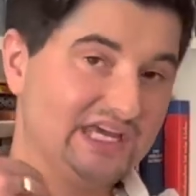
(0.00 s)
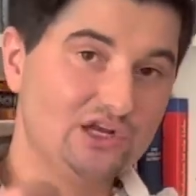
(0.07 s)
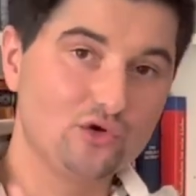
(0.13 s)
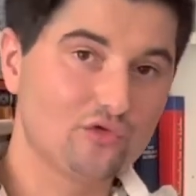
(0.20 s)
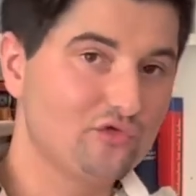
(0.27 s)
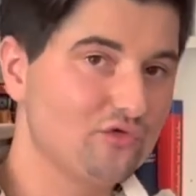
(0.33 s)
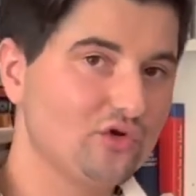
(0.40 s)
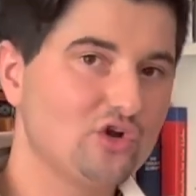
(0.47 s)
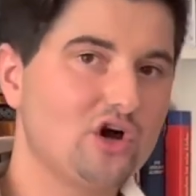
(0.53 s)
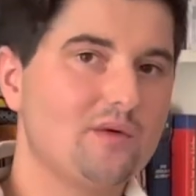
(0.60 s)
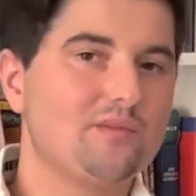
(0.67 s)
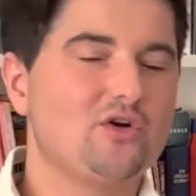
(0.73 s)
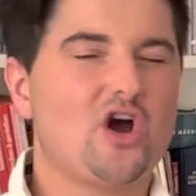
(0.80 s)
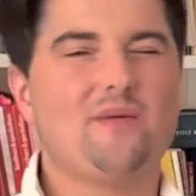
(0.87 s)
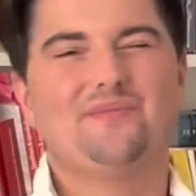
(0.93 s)
3 Kilo
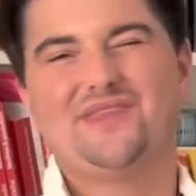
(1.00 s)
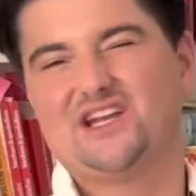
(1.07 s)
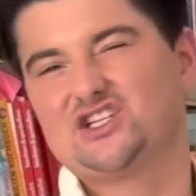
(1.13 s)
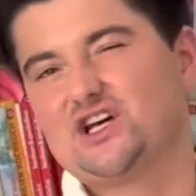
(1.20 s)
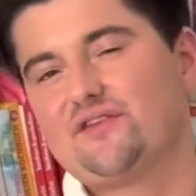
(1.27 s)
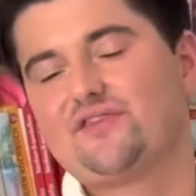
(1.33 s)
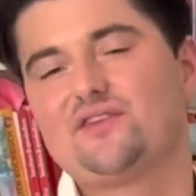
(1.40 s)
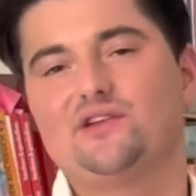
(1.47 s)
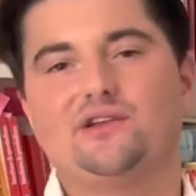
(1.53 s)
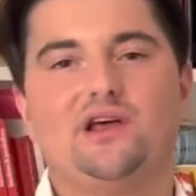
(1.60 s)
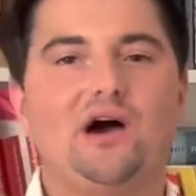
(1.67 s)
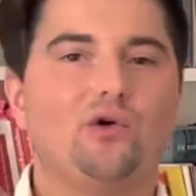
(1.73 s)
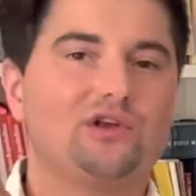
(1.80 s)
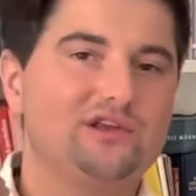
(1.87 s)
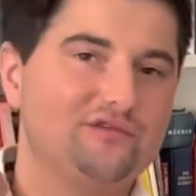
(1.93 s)
zugenommen, komm, dann schaffst
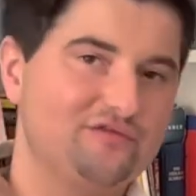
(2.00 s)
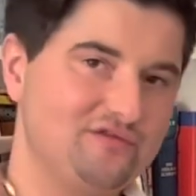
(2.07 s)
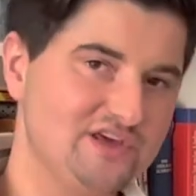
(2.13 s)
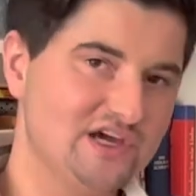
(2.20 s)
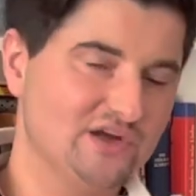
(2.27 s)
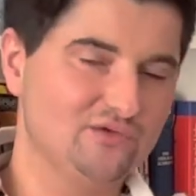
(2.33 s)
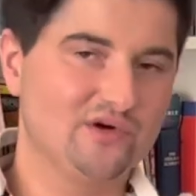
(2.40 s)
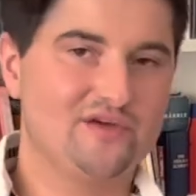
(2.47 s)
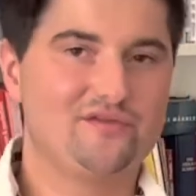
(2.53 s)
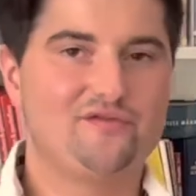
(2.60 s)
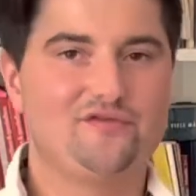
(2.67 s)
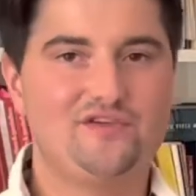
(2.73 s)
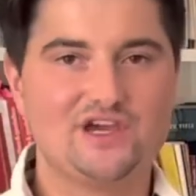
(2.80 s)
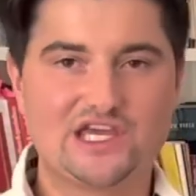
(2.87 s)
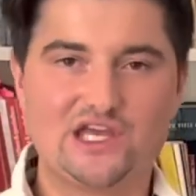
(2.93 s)
du auch die 4. Du
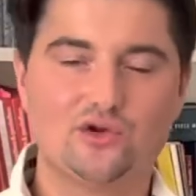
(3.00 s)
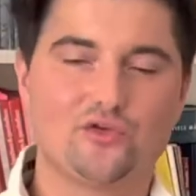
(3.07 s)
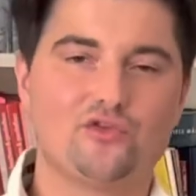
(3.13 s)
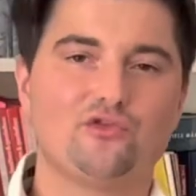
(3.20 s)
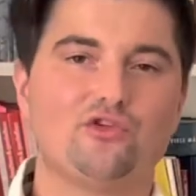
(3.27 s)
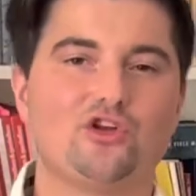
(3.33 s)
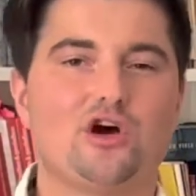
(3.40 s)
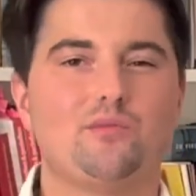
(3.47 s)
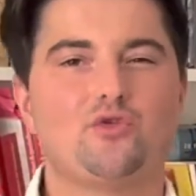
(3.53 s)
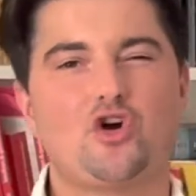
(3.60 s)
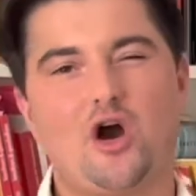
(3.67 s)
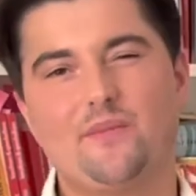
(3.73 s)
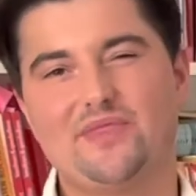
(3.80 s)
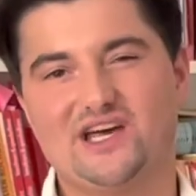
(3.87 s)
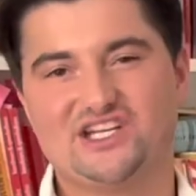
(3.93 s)
hast 4 Kilo
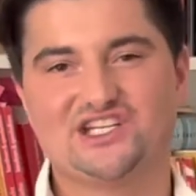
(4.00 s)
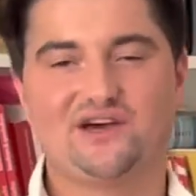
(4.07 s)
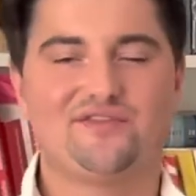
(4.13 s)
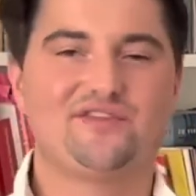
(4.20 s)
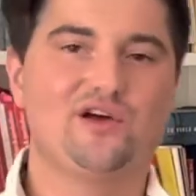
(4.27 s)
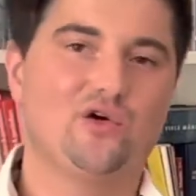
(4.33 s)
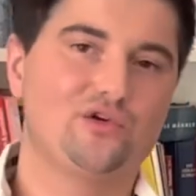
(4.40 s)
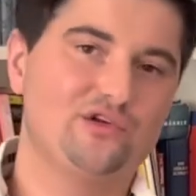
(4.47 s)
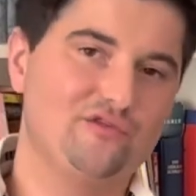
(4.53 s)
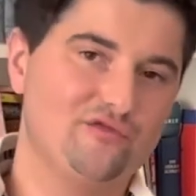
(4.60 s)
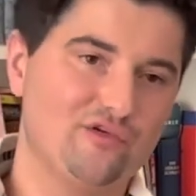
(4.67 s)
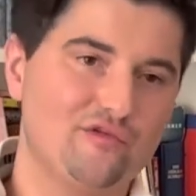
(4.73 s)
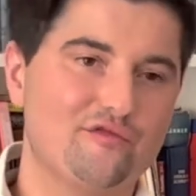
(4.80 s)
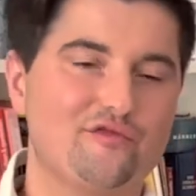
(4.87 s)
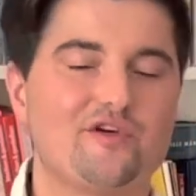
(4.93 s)
zugenommen, komm, dann schaffst du auch
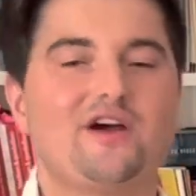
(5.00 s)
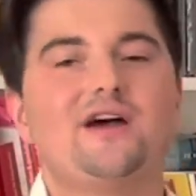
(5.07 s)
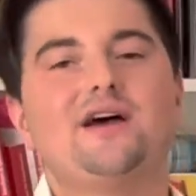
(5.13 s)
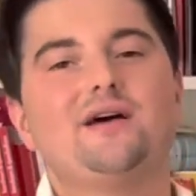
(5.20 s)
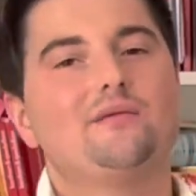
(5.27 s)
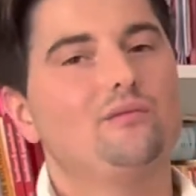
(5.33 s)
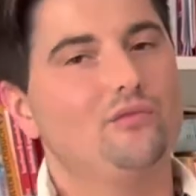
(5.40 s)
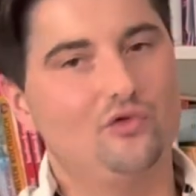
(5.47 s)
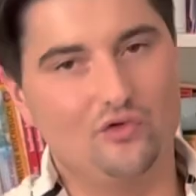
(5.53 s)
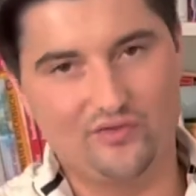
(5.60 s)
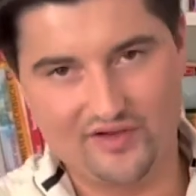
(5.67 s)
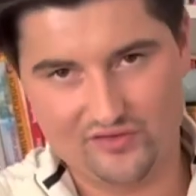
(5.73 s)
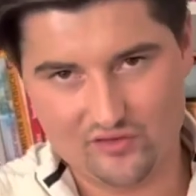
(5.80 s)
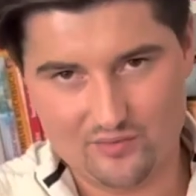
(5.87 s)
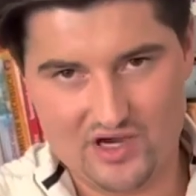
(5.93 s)
die 5.
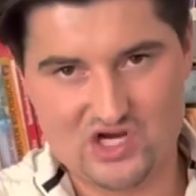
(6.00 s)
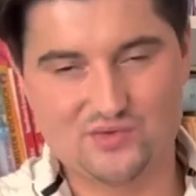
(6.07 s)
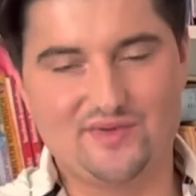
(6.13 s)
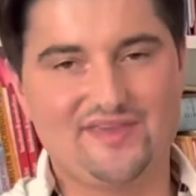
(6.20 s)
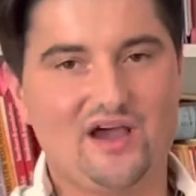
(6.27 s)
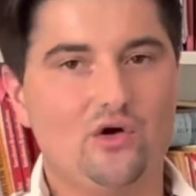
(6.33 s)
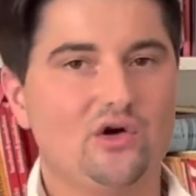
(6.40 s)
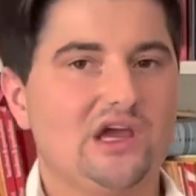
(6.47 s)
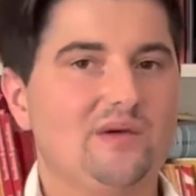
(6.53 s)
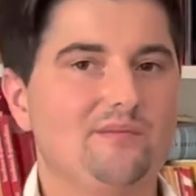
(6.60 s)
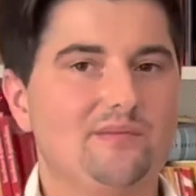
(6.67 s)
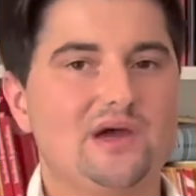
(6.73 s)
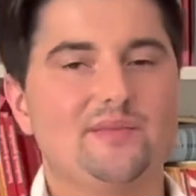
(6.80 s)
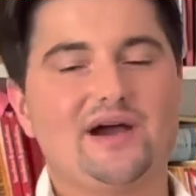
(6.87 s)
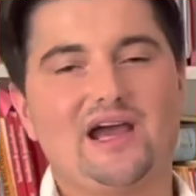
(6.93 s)
Sowas zum Beispiel ist auch
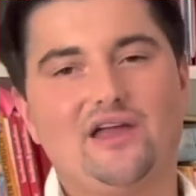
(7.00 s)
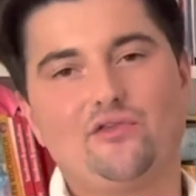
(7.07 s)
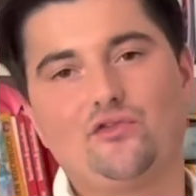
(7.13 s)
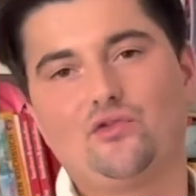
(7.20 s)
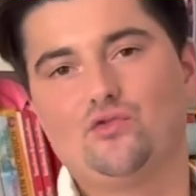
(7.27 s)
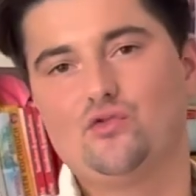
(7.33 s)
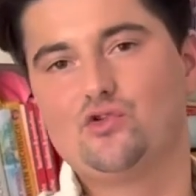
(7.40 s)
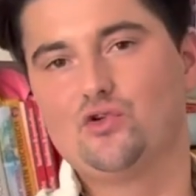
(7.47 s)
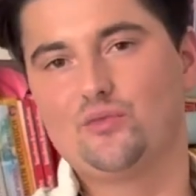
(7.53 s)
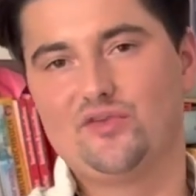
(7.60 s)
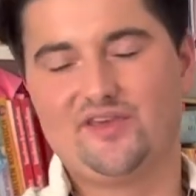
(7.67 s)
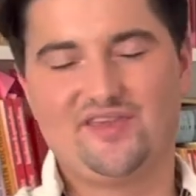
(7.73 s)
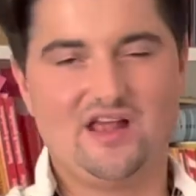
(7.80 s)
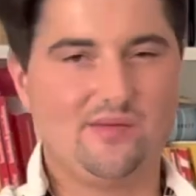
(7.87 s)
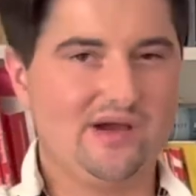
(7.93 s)
eben immer ganz gut,
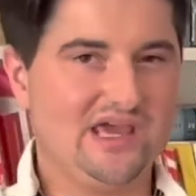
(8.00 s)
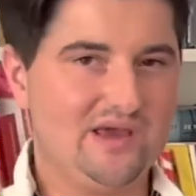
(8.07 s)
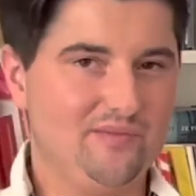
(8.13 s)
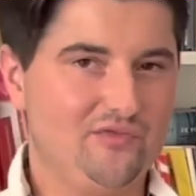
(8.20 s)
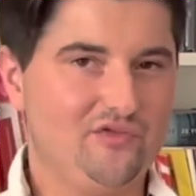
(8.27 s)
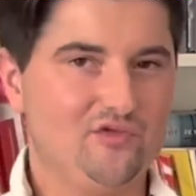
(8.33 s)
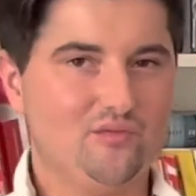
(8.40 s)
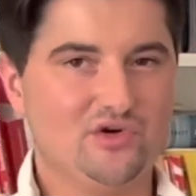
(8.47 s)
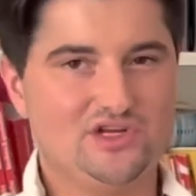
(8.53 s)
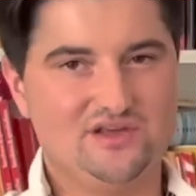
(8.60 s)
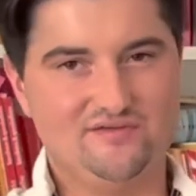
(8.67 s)
um sich selber eben zu